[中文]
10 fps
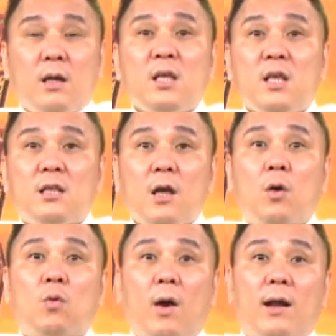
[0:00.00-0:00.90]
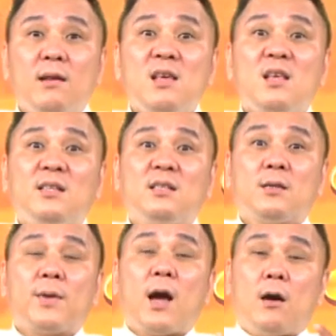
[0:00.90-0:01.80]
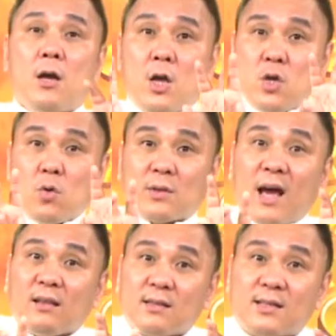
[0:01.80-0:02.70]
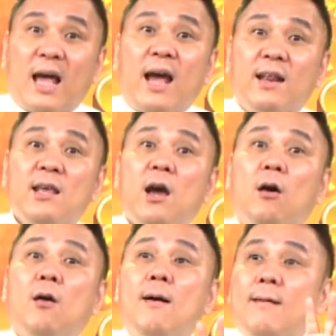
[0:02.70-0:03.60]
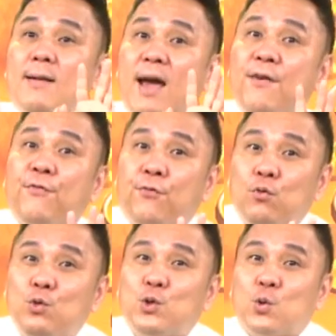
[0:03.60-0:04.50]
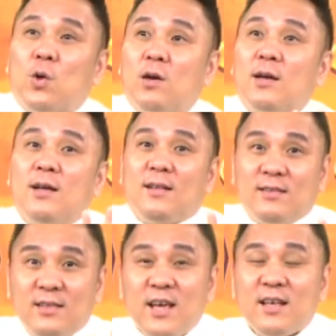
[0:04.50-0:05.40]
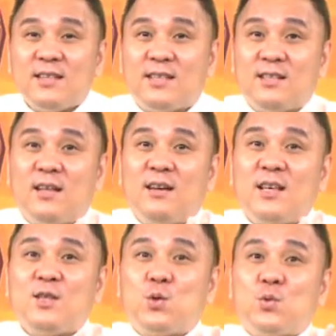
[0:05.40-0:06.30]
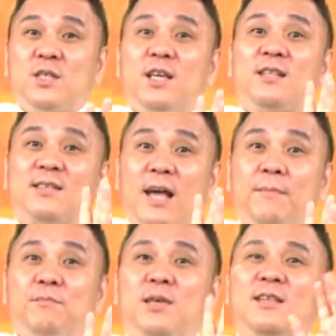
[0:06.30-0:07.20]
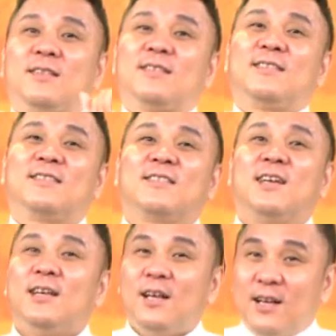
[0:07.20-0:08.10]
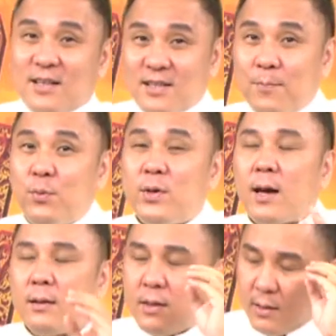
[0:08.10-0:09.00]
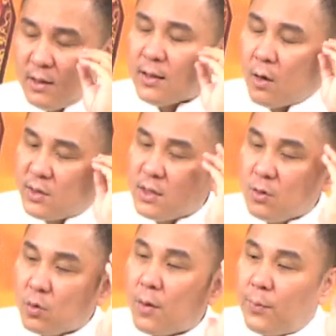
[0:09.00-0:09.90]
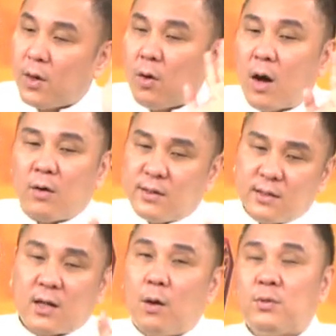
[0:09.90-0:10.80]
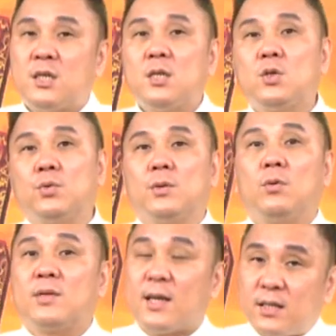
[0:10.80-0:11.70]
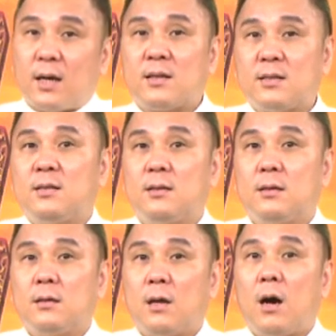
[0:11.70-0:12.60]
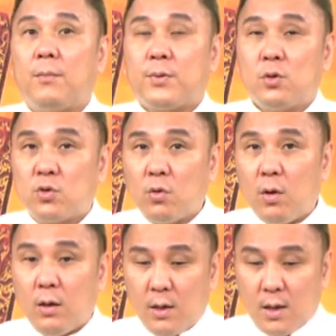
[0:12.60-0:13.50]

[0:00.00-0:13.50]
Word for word: 丽丽倒过来，丽丽是怎么样？用它的材料来辅佐电子的零组件产品。这个不一样，你你脑筋如果不够好，你是搞不清楚的。我再讲一次，啊，比如说